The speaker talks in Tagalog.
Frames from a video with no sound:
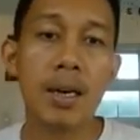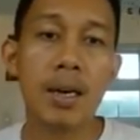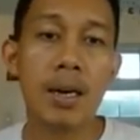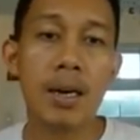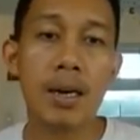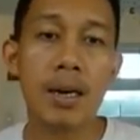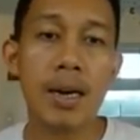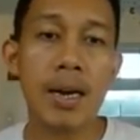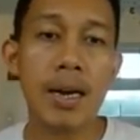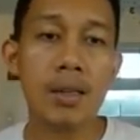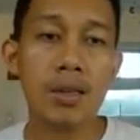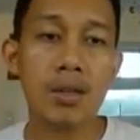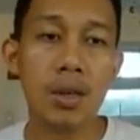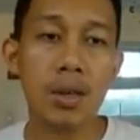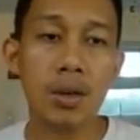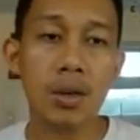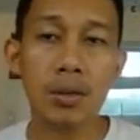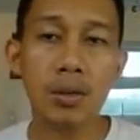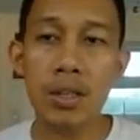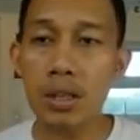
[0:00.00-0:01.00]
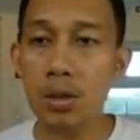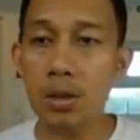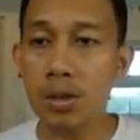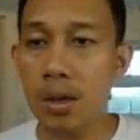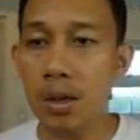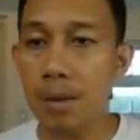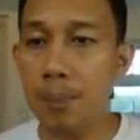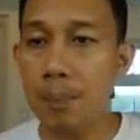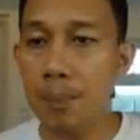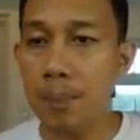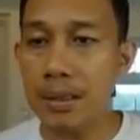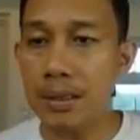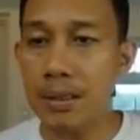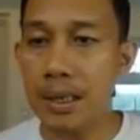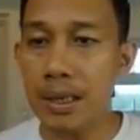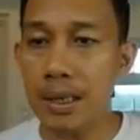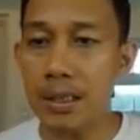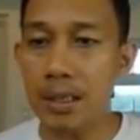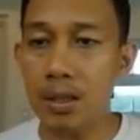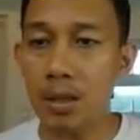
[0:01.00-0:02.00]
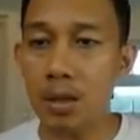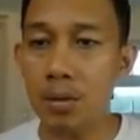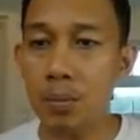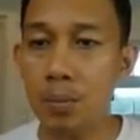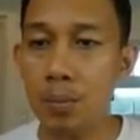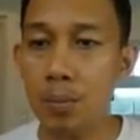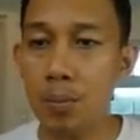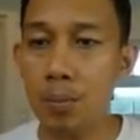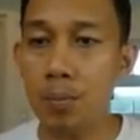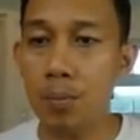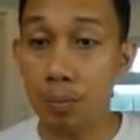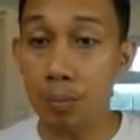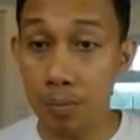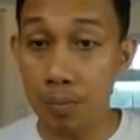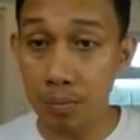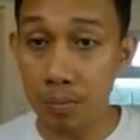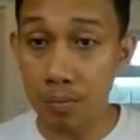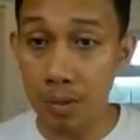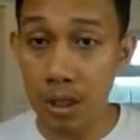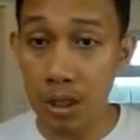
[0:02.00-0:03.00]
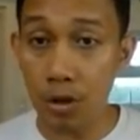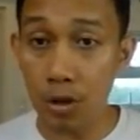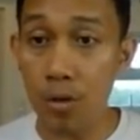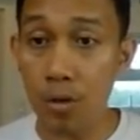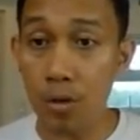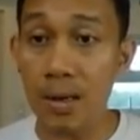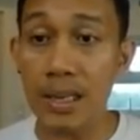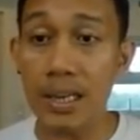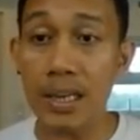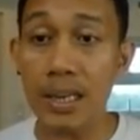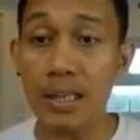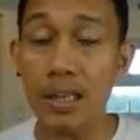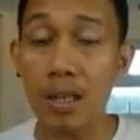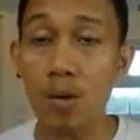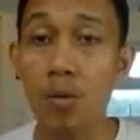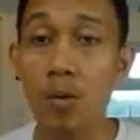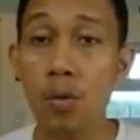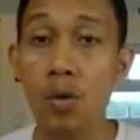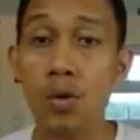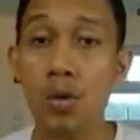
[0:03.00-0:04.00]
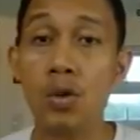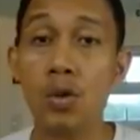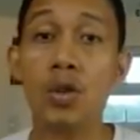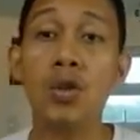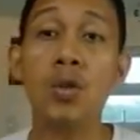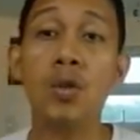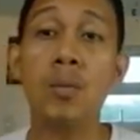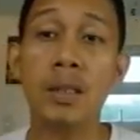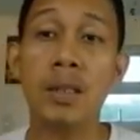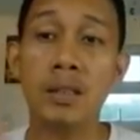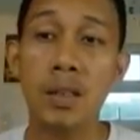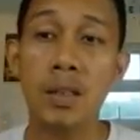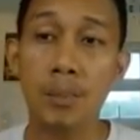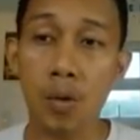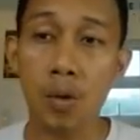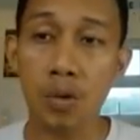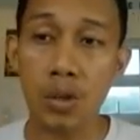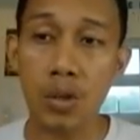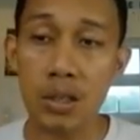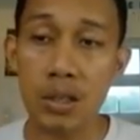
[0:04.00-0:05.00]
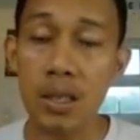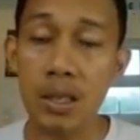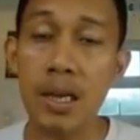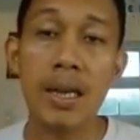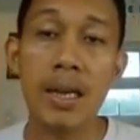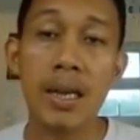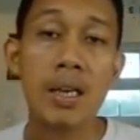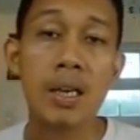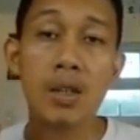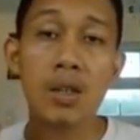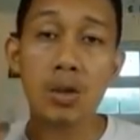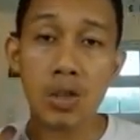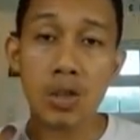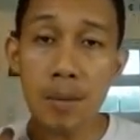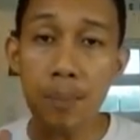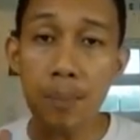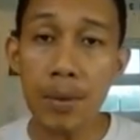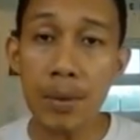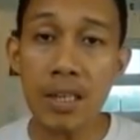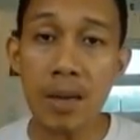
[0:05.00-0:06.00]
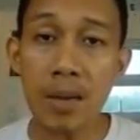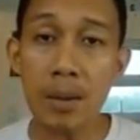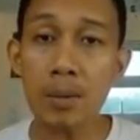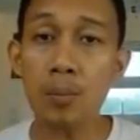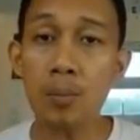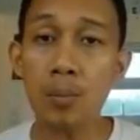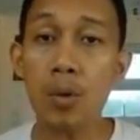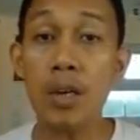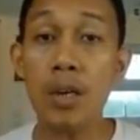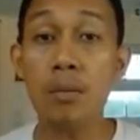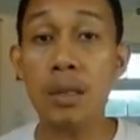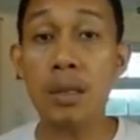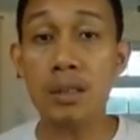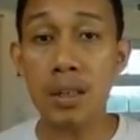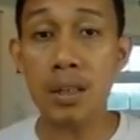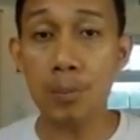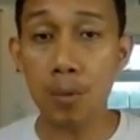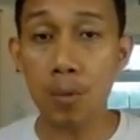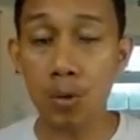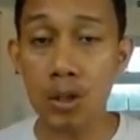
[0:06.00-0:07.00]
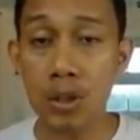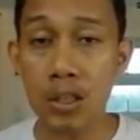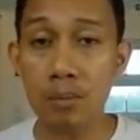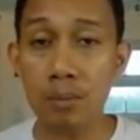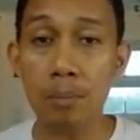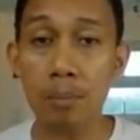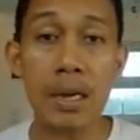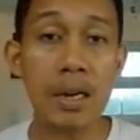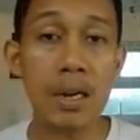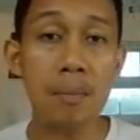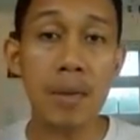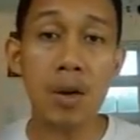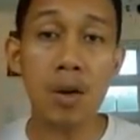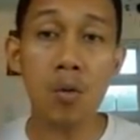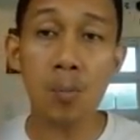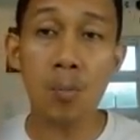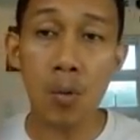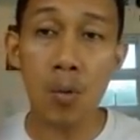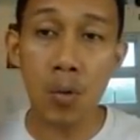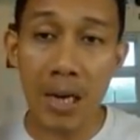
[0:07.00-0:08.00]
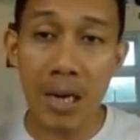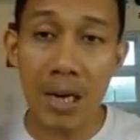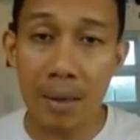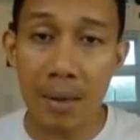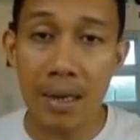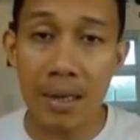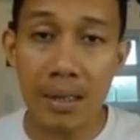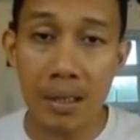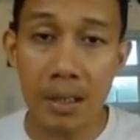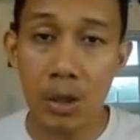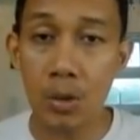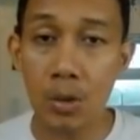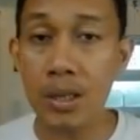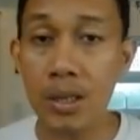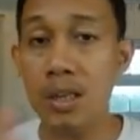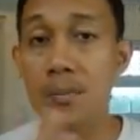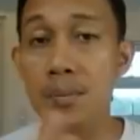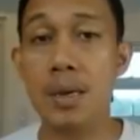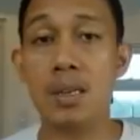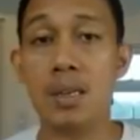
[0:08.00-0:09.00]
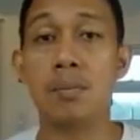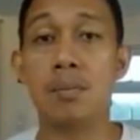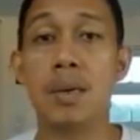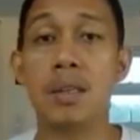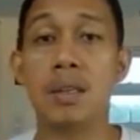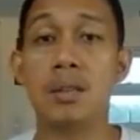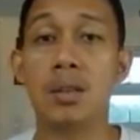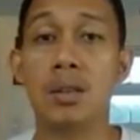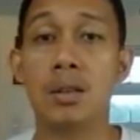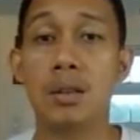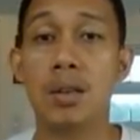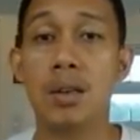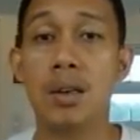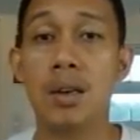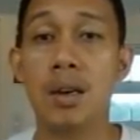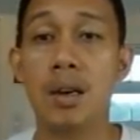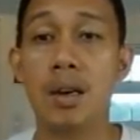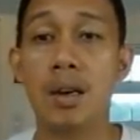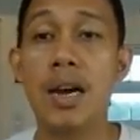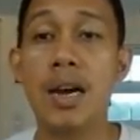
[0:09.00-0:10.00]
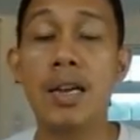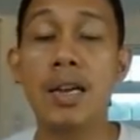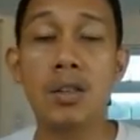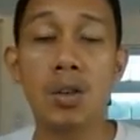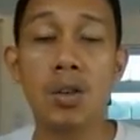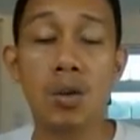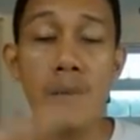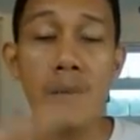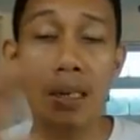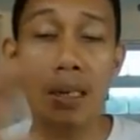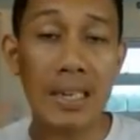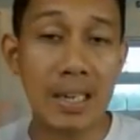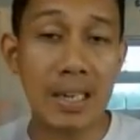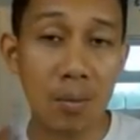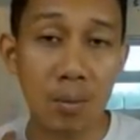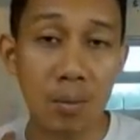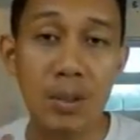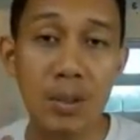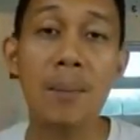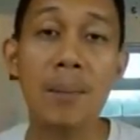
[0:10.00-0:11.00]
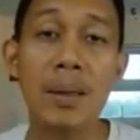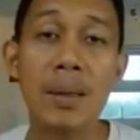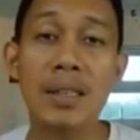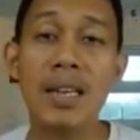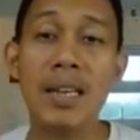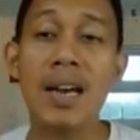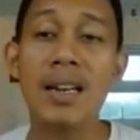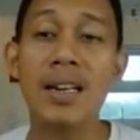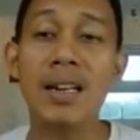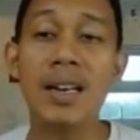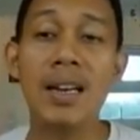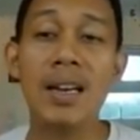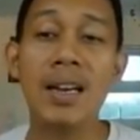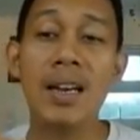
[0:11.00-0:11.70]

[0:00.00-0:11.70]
Alright, so dito sa banda rito, dito nyo makikita kung gusto nyo mag-deposit. So syempre dapat po kayo mag-deposit para meron pong laman yung investment nyo. Alright, so malinaw po dapat yan.